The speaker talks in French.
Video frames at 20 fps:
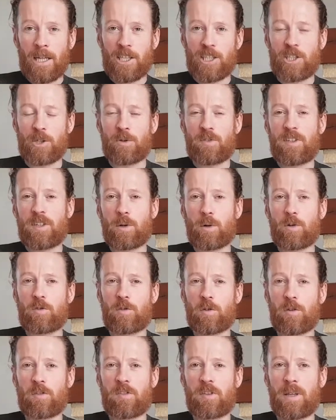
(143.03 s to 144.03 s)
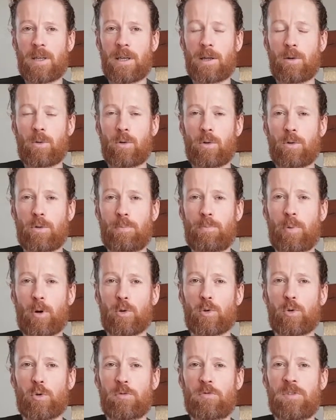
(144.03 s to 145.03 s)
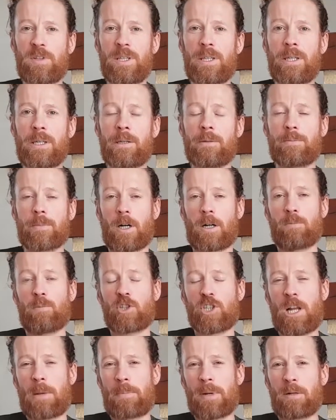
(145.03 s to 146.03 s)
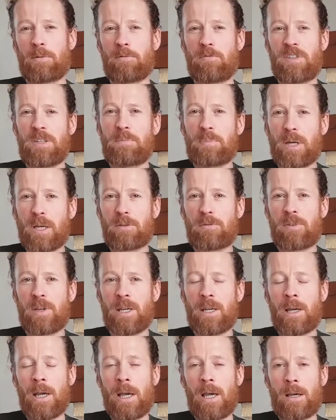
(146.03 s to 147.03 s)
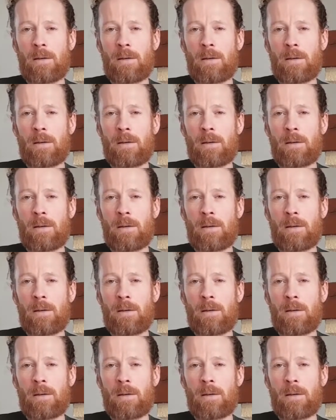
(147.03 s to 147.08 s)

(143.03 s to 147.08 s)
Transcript: J'ai aussi recensé le pan de vie, moi je l'appelle vie privée,